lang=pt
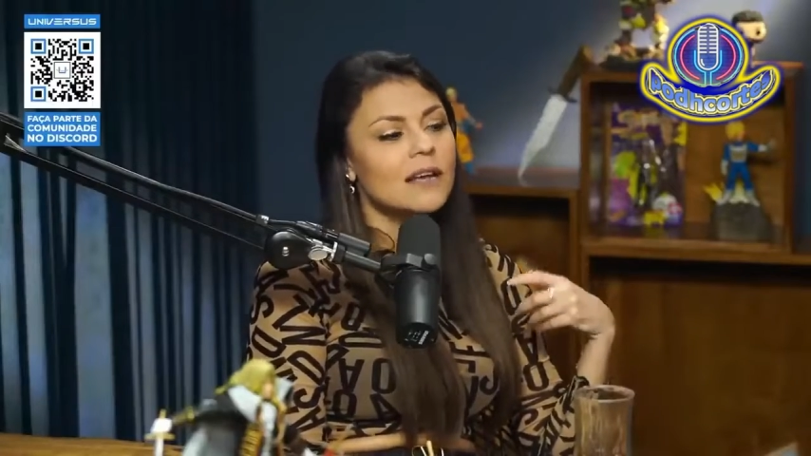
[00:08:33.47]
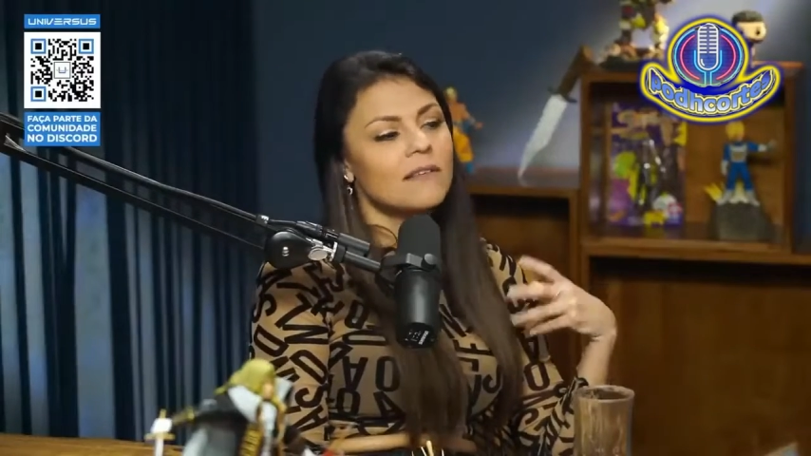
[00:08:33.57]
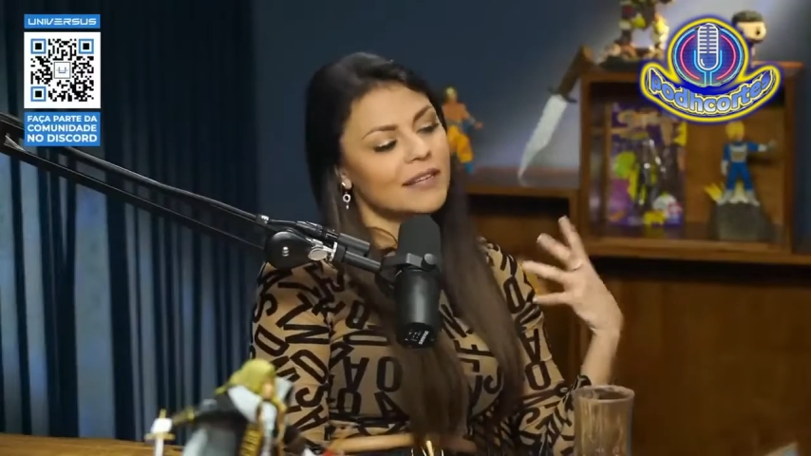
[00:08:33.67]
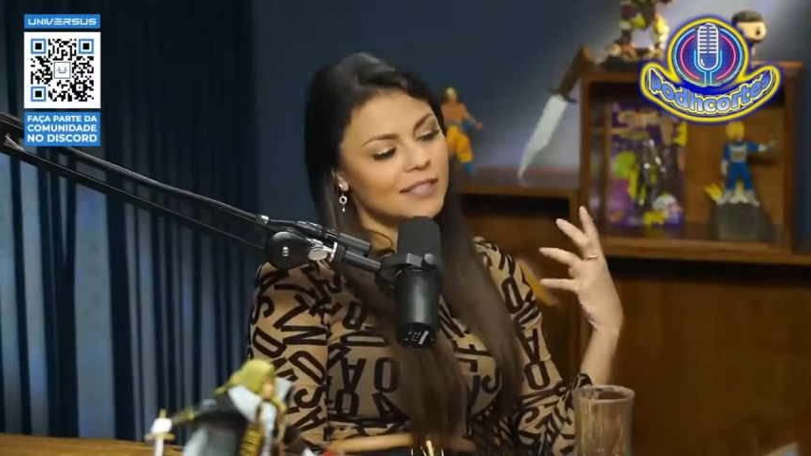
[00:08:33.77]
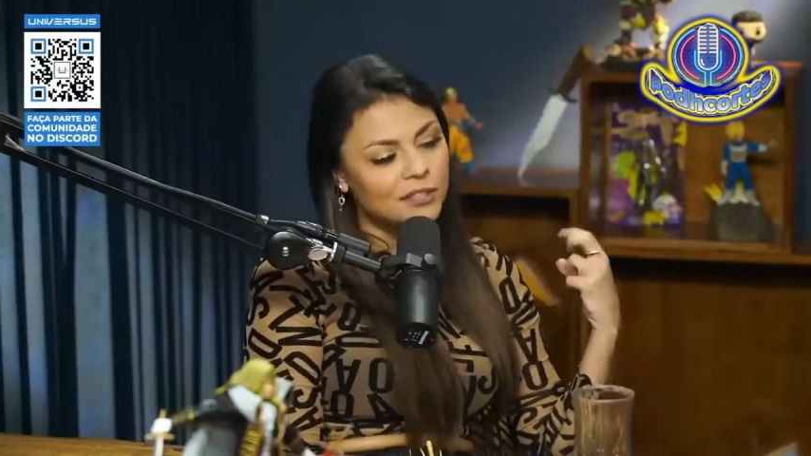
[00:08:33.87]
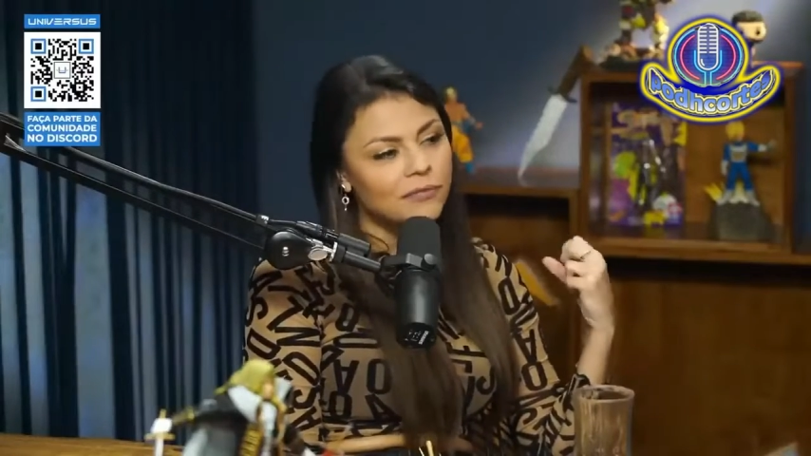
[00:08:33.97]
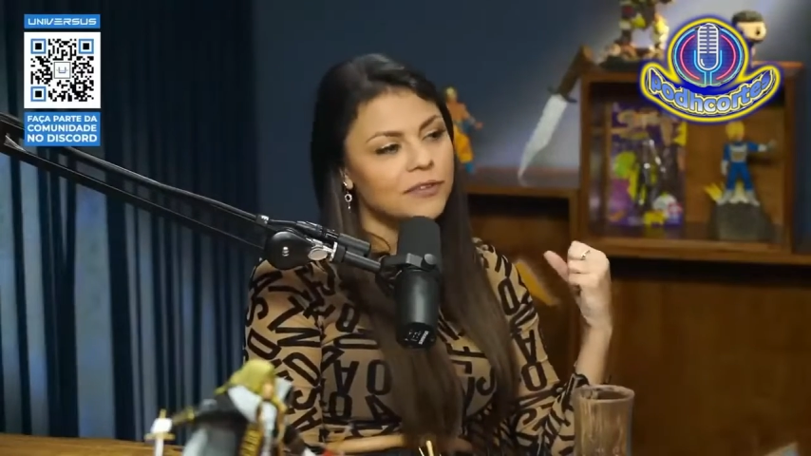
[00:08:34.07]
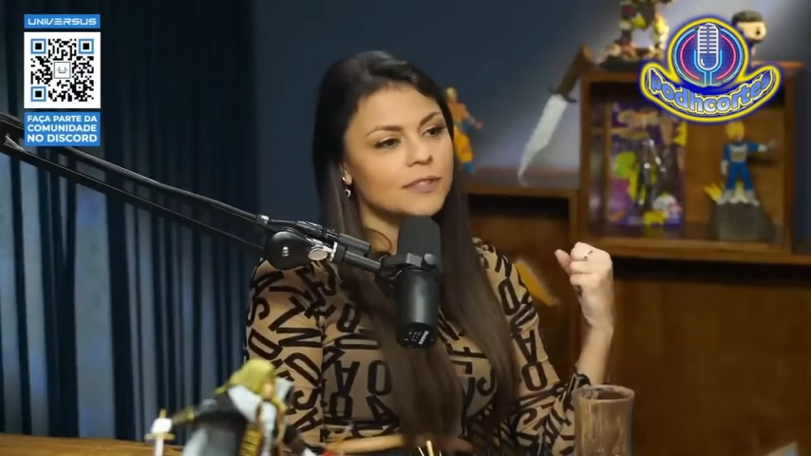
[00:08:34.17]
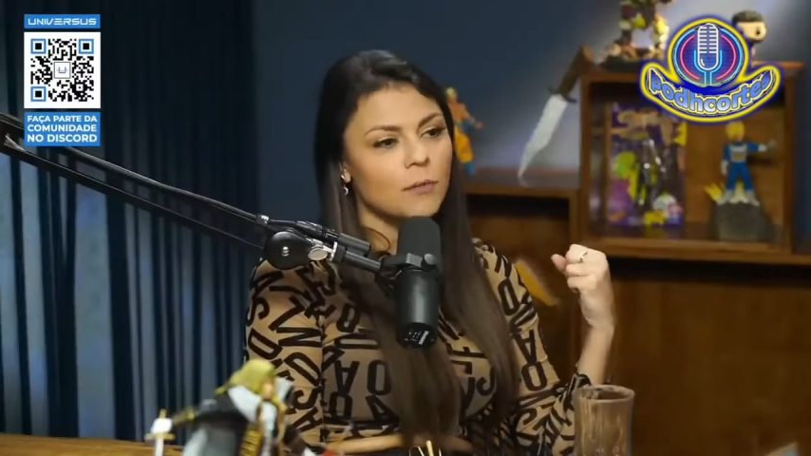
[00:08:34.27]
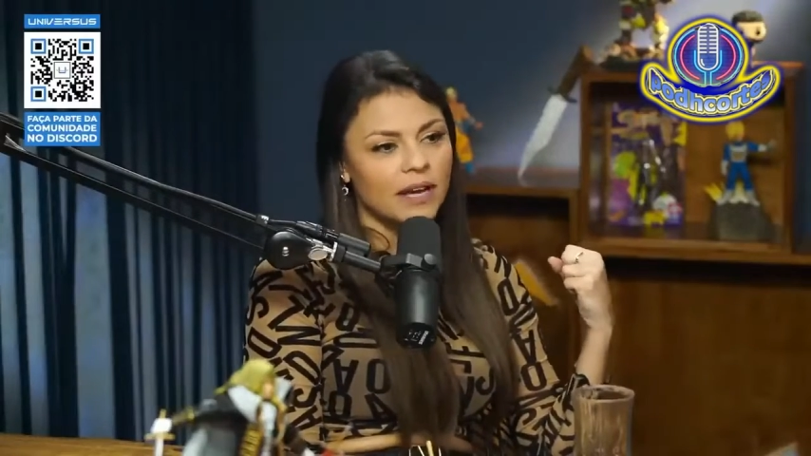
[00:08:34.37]
vai ser
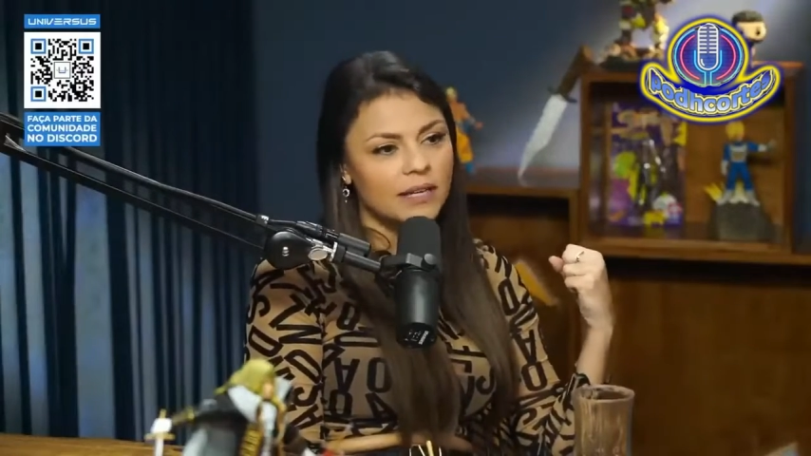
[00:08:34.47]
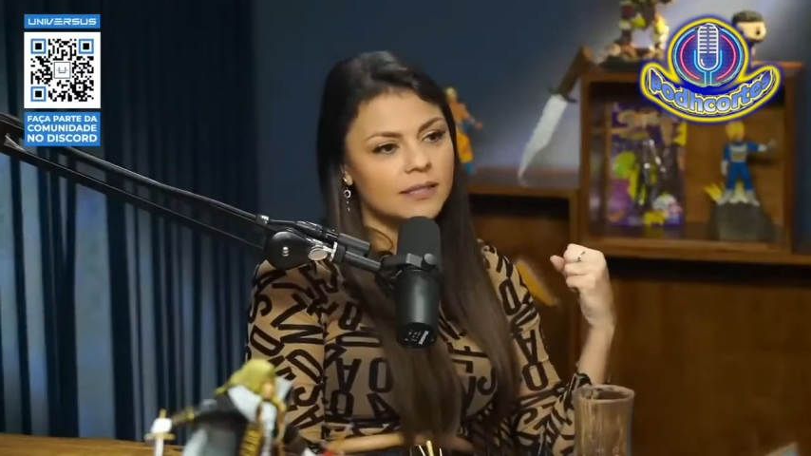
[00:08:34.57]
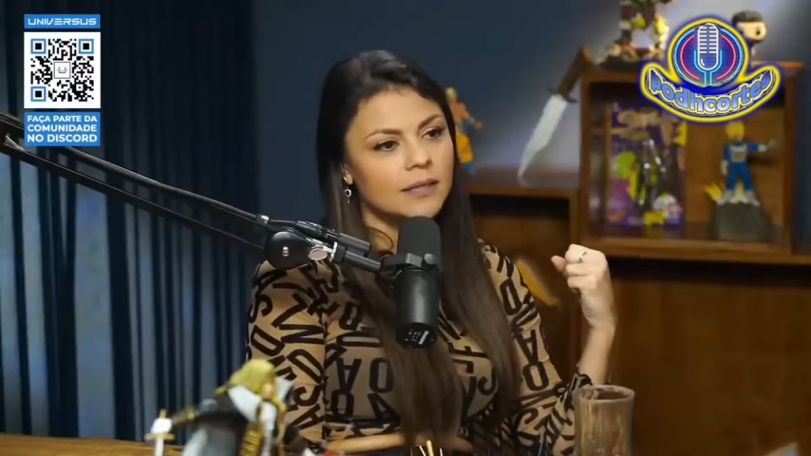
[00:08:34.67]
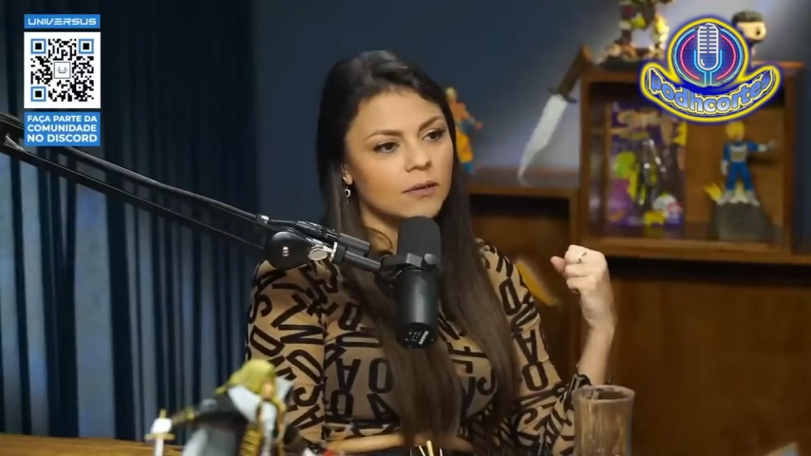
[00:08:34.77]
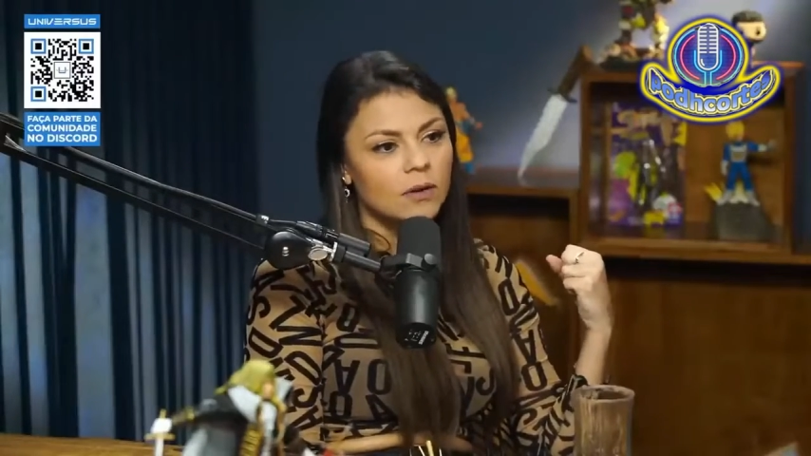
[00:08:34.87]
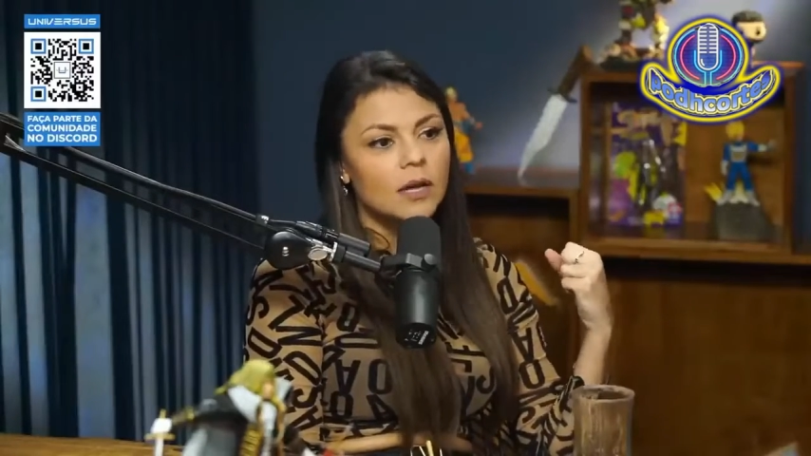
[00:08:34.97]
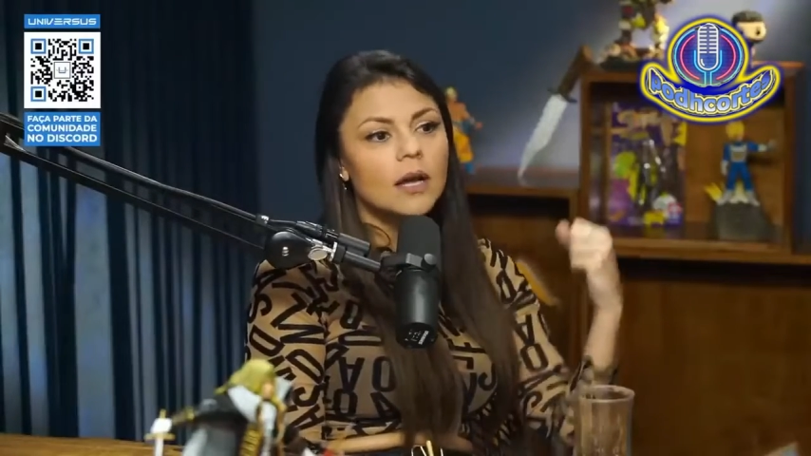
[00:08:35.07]
difícil ter uma ereção.